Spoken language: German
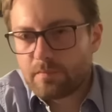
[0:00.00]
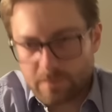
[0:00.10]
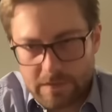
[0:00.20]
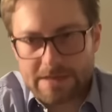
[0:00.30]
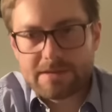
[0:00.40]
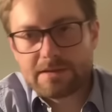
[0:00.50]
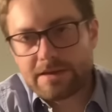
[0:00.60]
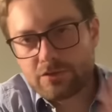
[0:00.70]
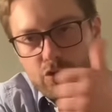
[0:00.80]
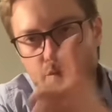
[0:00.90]
Das ist also
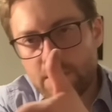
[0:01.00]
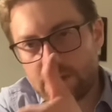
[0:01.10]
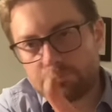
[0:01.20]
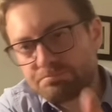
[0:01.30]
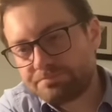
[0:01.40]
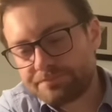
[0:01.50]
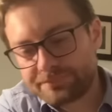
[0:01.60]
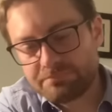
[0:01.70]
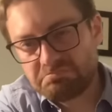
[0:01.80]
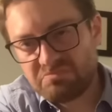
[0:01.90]
schon mal
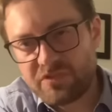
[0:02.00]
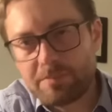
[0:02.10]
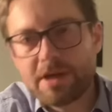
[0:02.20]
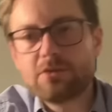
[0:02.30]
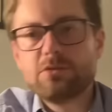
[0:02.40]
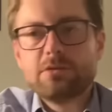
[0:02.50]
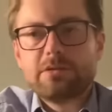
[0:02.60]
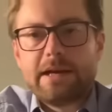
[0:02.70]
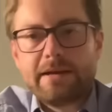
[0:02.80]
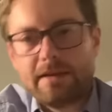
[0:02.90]
Verpackung,
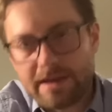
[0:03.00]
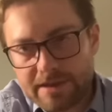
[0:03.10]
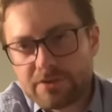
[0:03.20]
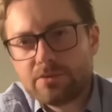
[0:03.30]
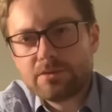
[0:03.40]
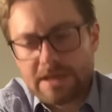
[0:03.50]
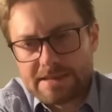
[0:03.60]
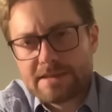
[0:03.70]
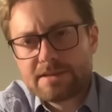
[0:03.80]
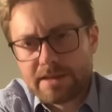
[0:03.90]
Anleitung,
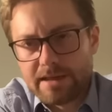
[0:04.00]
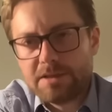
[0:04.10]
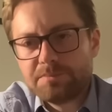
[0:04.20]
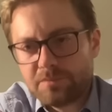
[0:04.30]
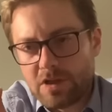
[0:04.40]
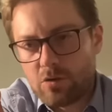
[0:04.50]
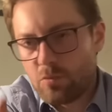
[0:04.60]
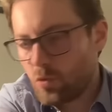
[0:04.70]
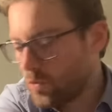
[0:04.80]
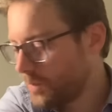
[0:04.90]
Ersatzteile, Daumen
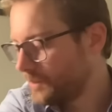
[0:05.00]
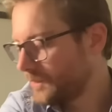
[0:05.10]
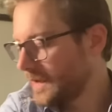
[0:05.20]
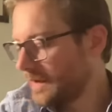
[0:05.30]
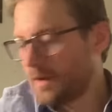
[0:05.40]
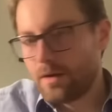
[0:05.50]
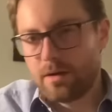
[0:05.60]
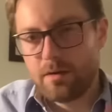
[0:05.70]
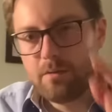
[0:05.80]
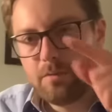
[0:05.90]
hoch.
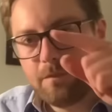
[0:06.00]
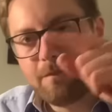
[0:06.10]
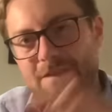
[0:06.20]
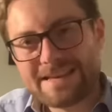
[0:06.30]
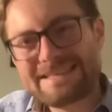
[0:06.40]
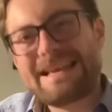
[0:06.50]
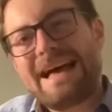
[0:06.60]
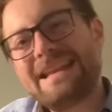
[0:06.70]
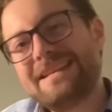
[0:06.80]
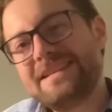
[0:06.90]
Was
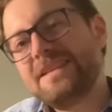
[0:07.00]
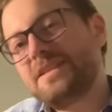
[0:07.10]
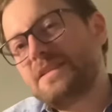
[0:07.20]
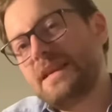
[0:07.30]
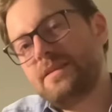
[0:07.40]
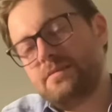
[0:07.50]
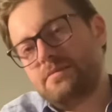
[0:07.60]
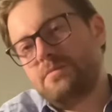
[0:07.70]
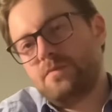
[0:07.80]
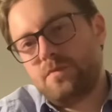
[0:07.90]
allerdings dann
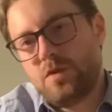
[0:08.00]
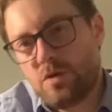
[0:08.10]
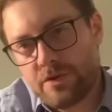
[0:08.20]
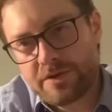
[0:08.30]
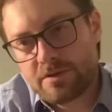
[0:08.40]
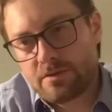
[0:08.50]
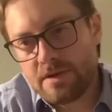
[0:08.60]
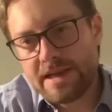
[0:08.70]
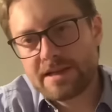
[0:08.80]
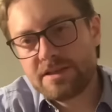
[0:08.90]
euch
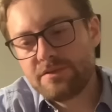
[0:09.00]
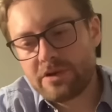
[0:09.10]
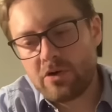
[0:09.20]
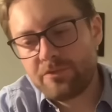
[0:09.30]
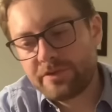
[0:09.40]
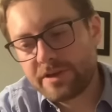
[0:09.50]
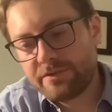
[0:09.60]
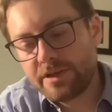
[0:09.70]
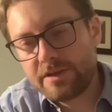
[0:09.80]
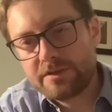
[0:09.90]
negativ auffällt, wenn
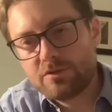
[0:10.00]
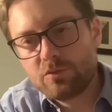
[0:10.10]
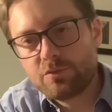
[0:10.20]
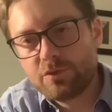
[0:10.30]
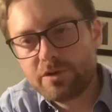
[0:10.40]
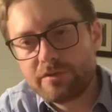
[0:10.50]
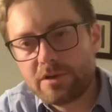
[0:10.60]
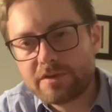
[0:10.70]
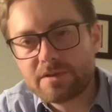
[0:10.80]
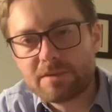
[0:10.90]
ihr diese Lokomotive
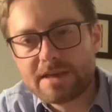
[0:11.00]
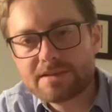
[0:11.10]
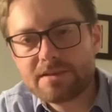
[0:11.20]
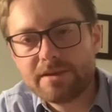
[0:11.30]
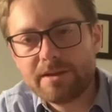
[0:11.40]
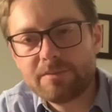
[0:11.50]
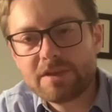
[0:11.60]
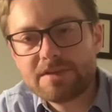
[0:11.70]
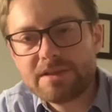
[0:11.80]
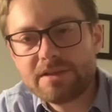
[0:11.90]
aus dem Kasten nehmt, dann,
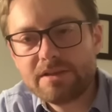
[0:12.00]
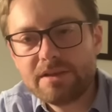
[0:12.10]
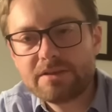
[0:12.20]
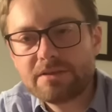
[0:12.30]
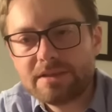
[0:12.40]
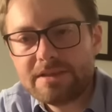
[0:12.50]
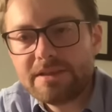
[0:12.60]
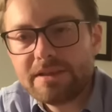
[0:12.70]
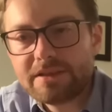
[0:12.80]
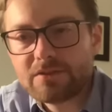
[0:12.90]
seht ihr nicht, dann sieht die
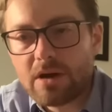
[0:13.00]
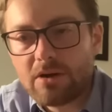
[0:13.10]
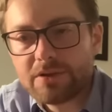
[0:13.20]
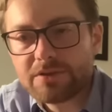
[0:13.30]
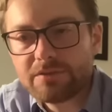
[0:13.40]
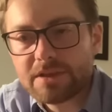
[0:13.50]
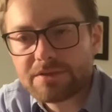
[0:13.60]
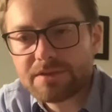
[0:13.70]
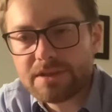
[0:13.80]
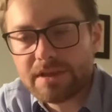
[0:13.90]
nicht so aus wie das,
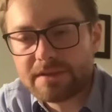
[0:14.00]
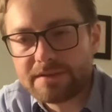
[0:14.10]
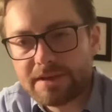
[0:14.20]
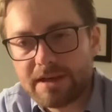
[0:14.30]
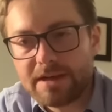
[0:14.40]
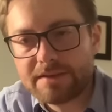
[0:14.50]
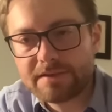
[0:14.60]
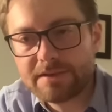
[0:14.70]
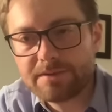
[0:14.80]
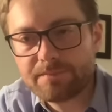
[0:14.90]
was ihr jetzt hier gerade seht.